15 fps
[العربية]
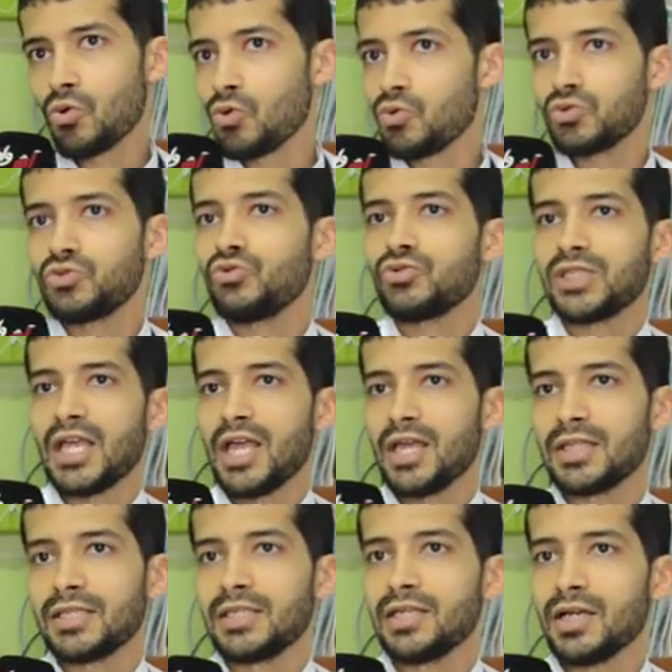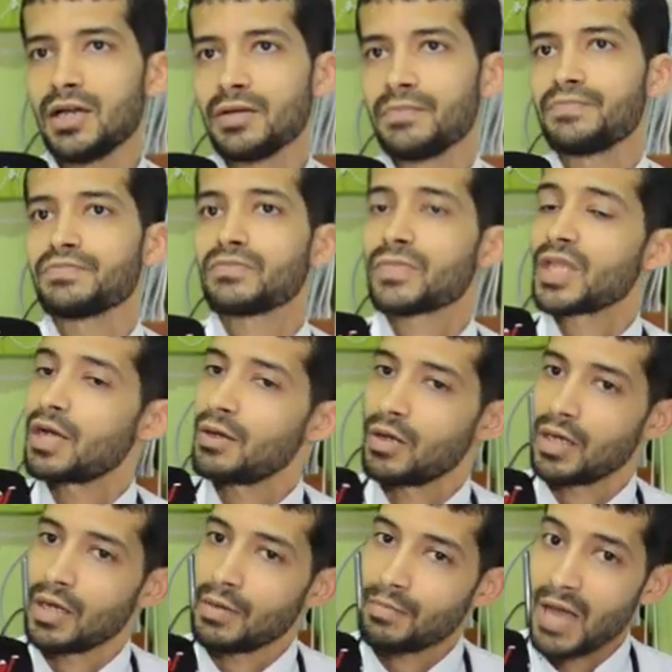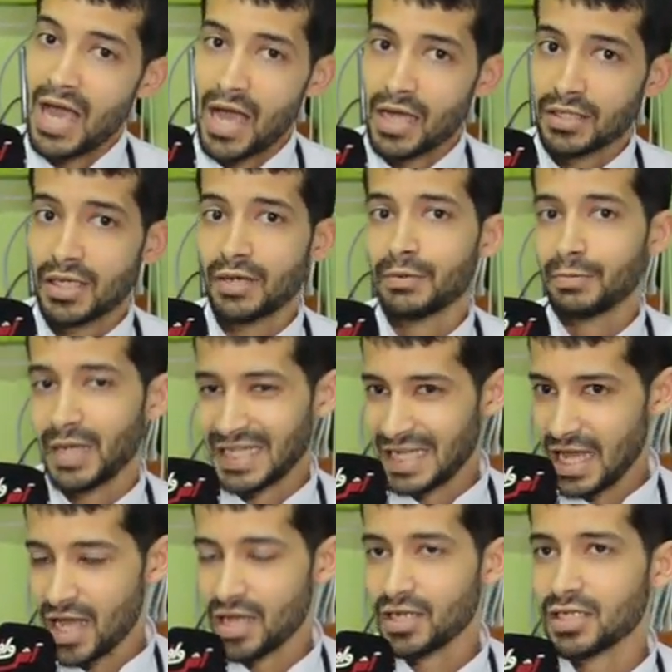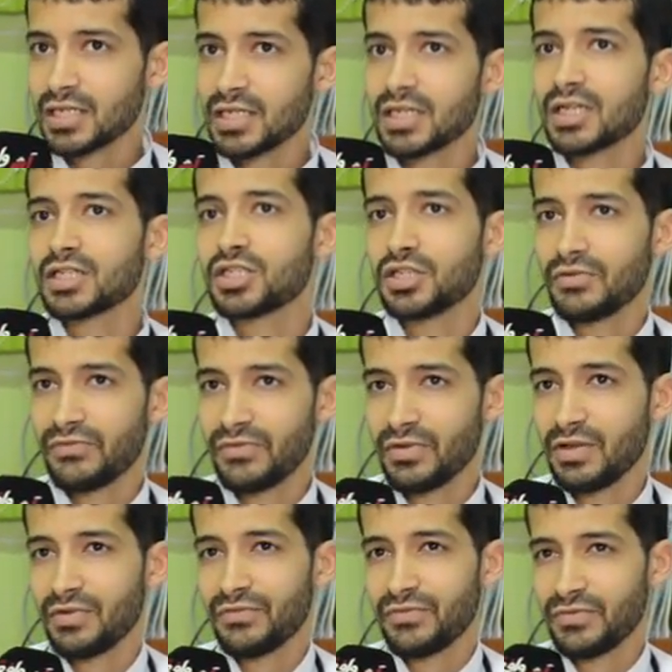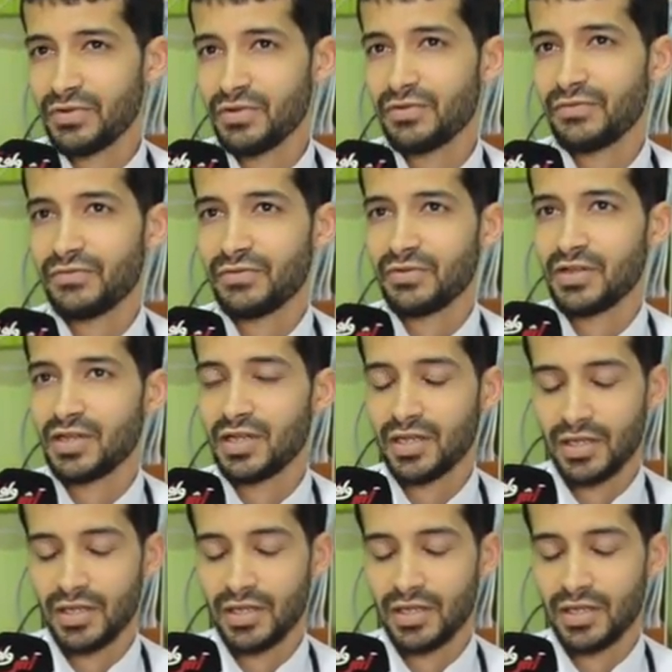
ودوز عاديه آه، ما عدا بعض الحالات اللي كتجي في في في